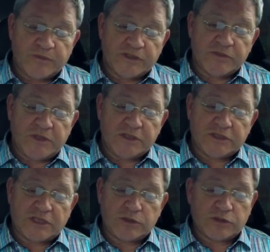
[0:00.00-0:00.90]
Смена
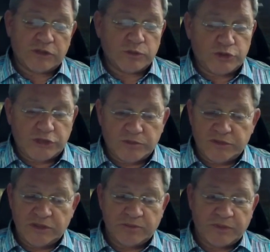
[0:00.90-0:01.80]
статуса на
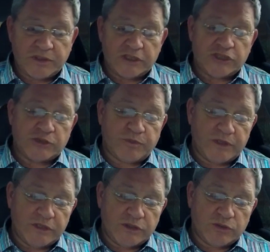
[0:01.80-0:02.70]
учебный, подача на
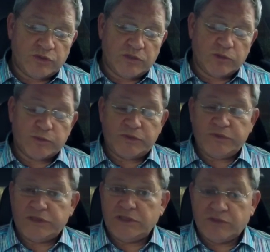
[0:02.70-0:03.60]
политику или, может быть,
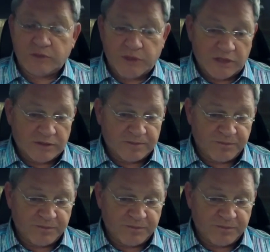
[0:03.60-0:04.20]
фиктивный брак?